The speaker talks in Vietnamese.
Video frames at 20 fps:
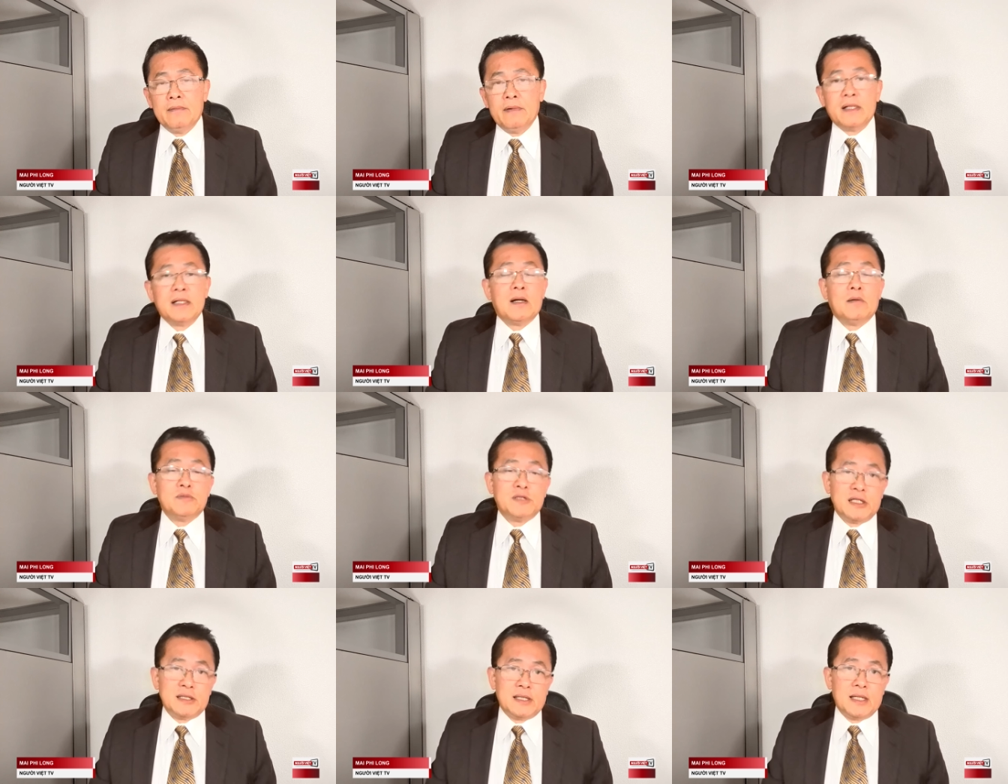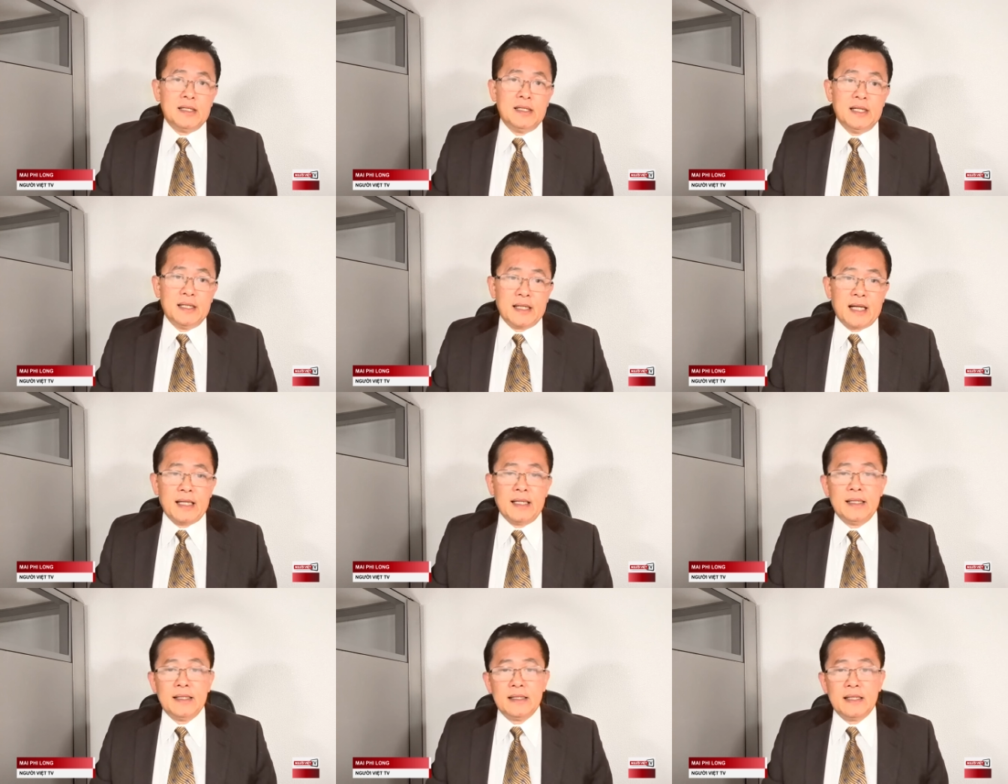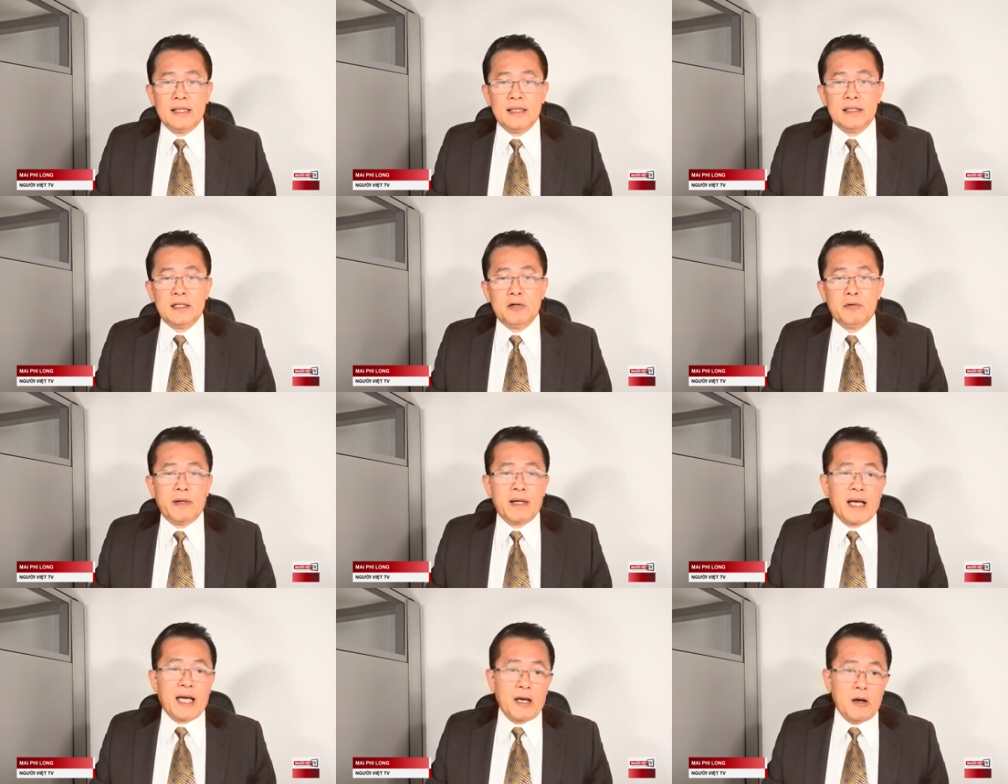vận động tranh cử hiện nay thì
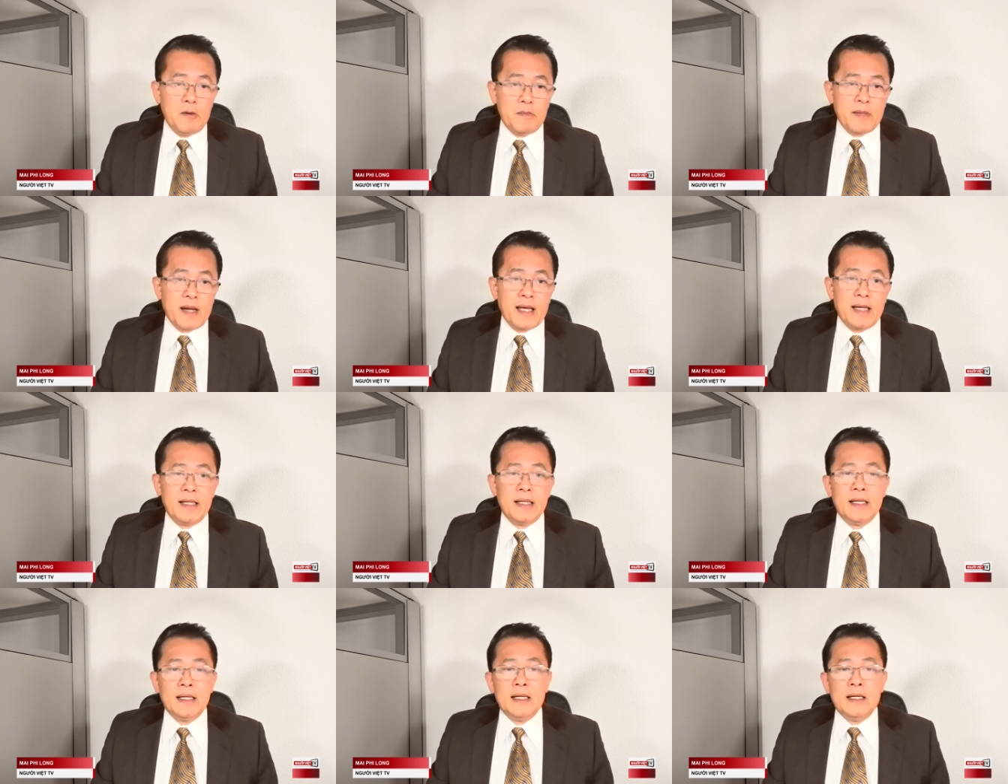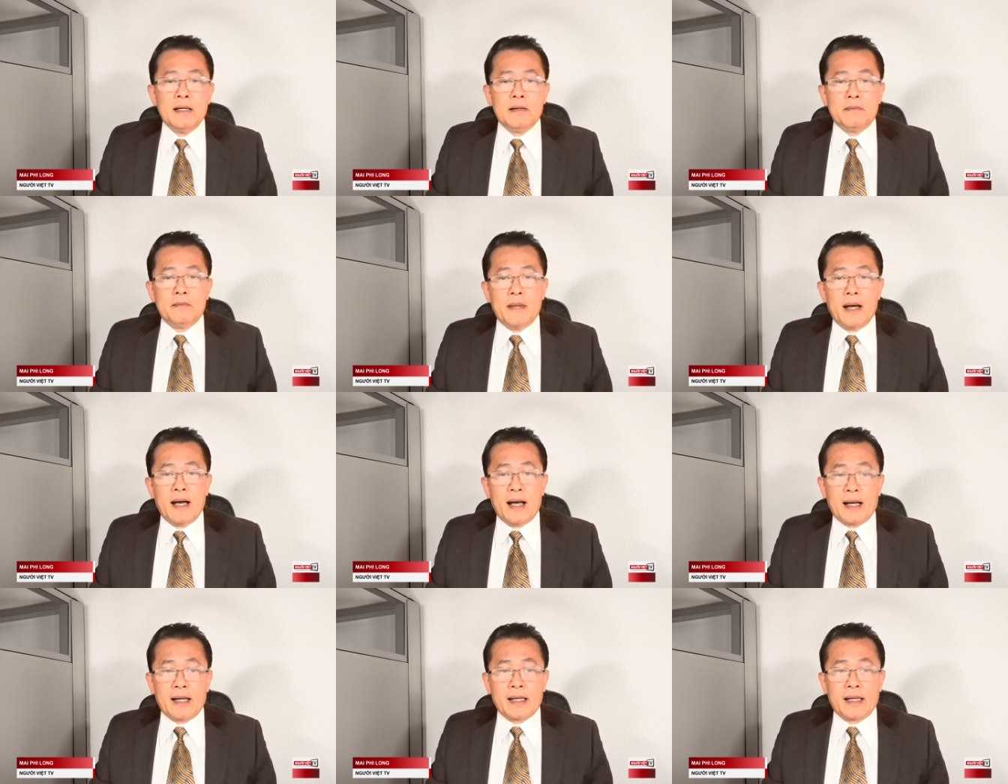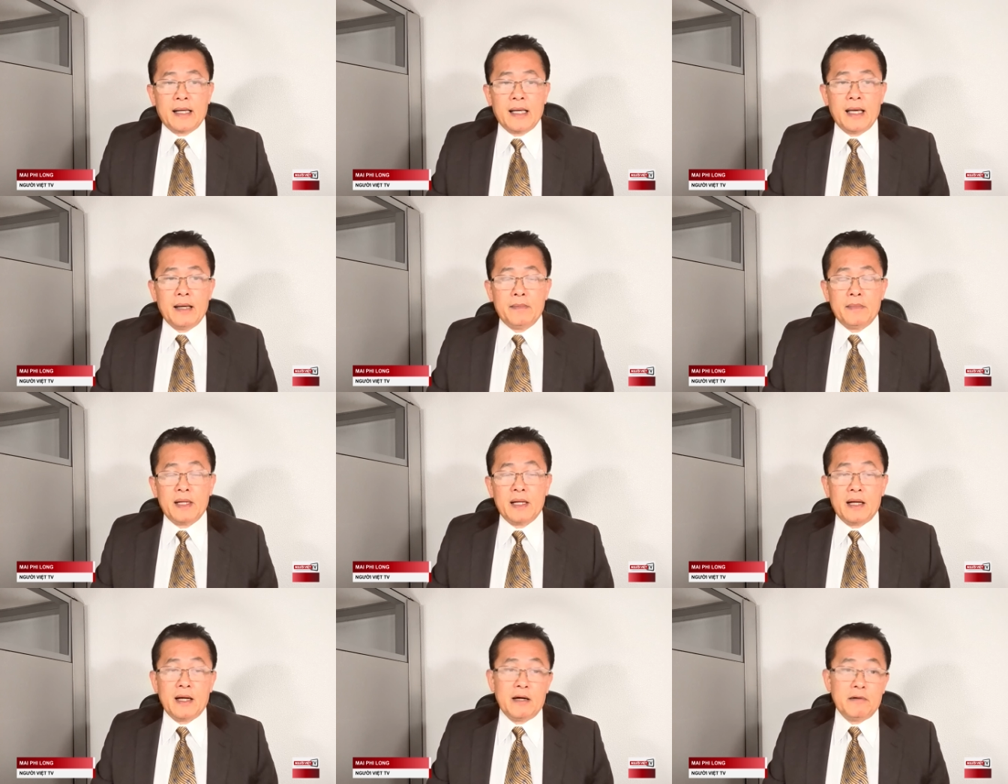thưa quý ngày hôm nay bà
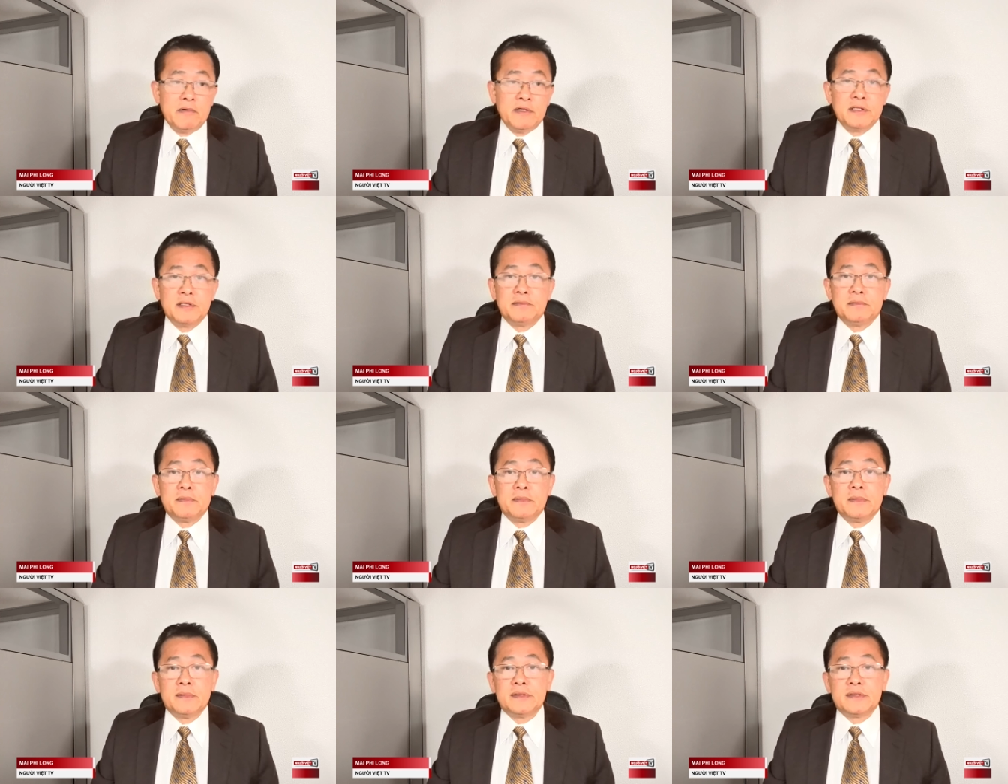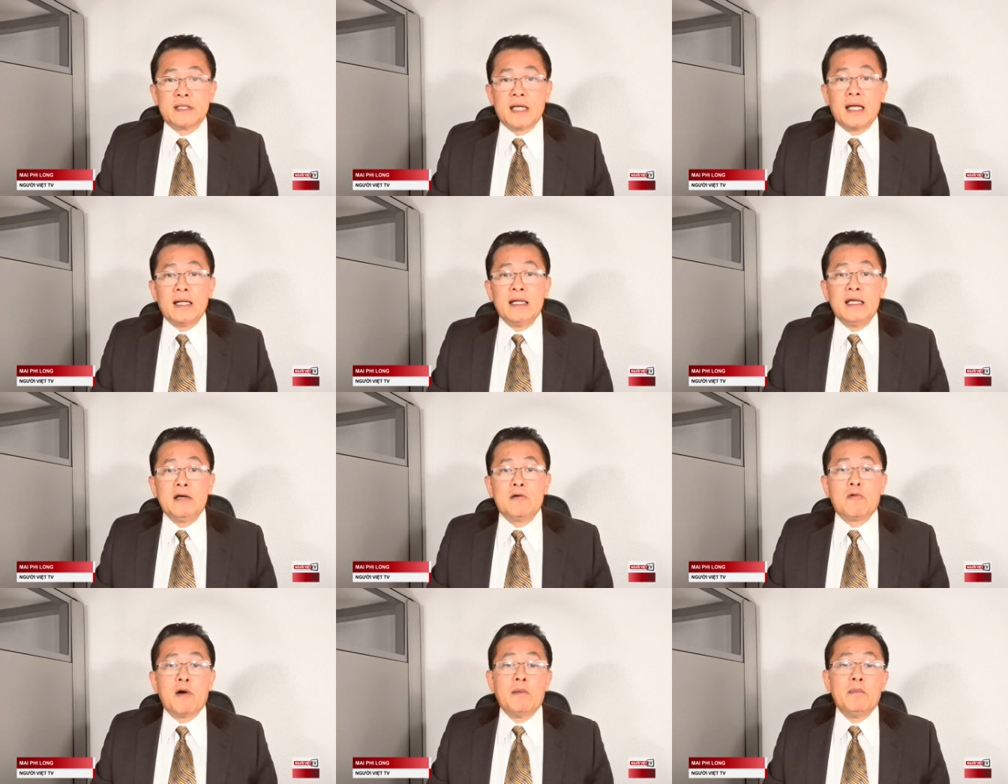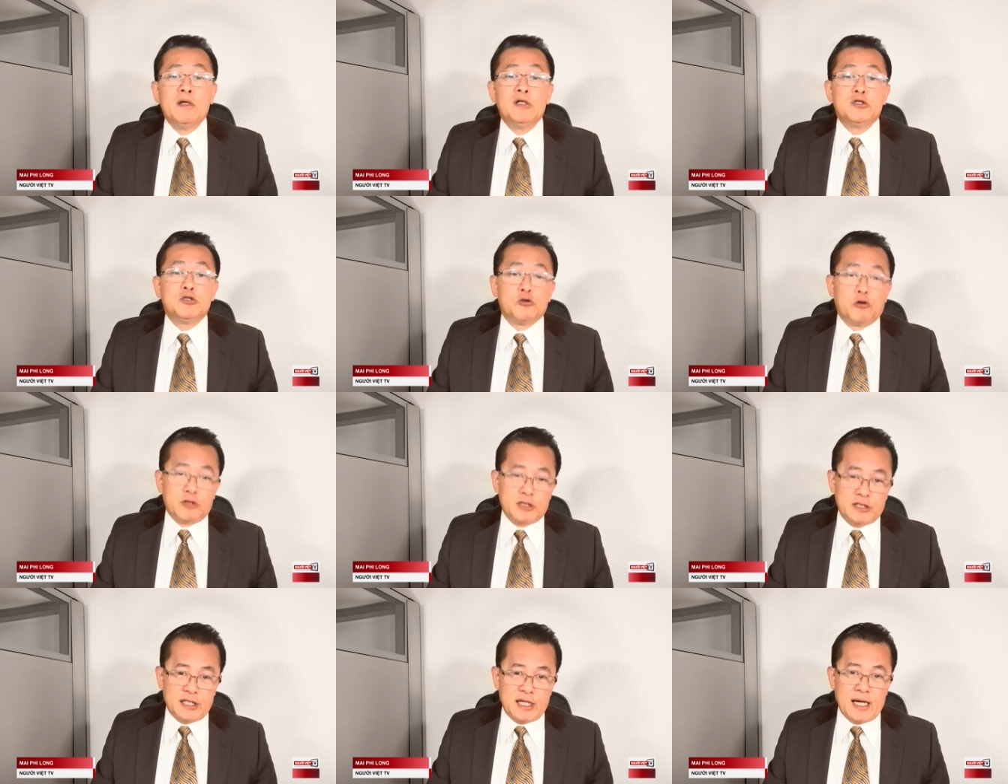Kamala Harris sẽ đi qua bên
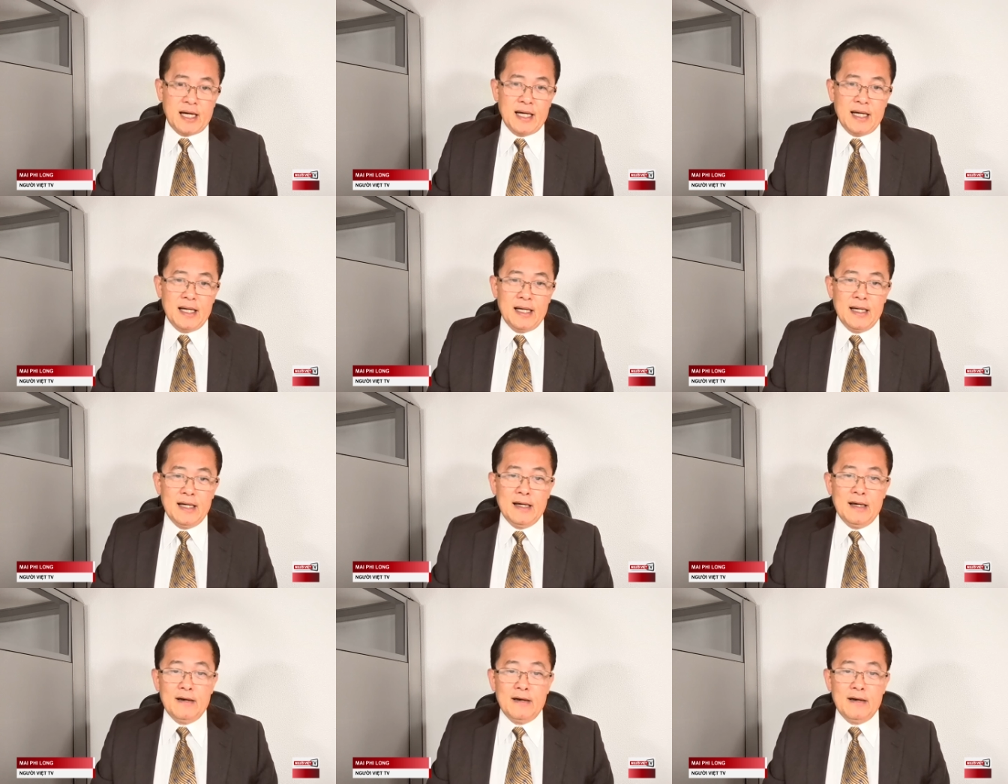Georgia